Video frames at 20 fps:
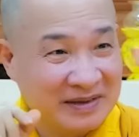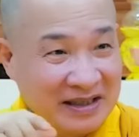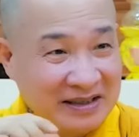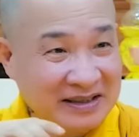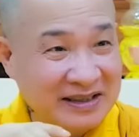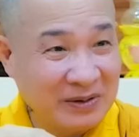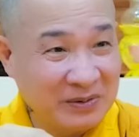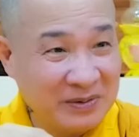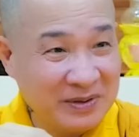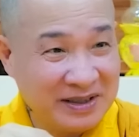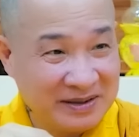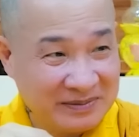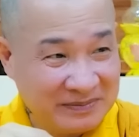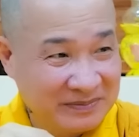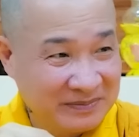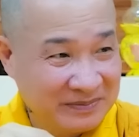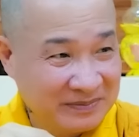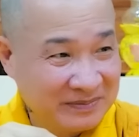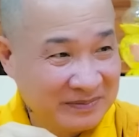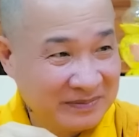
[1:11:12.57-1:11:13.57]
Lớn tuổi
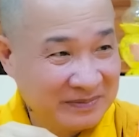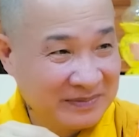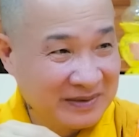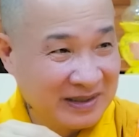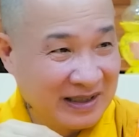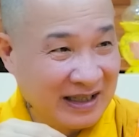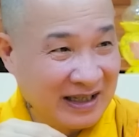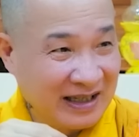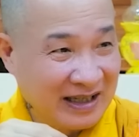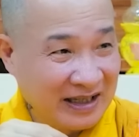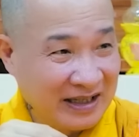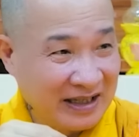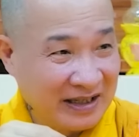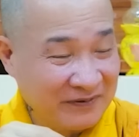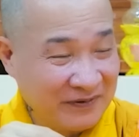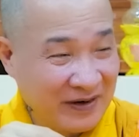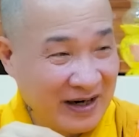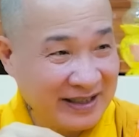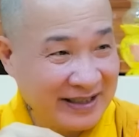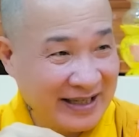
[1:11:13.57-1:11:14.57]
á,
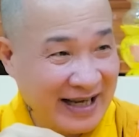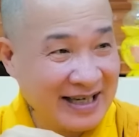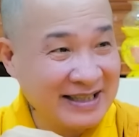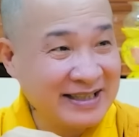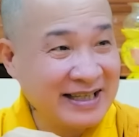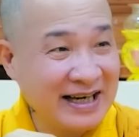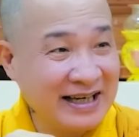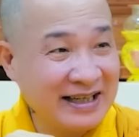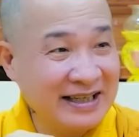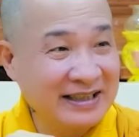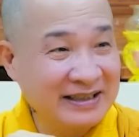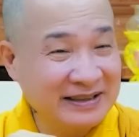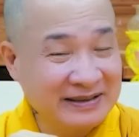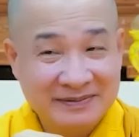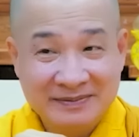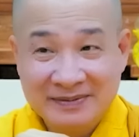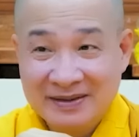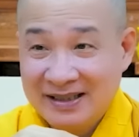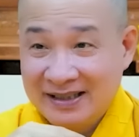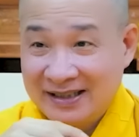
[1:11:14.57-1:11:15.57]
niệm Phật giảng sanh
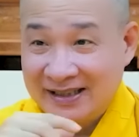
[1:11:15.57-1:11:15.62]
liền.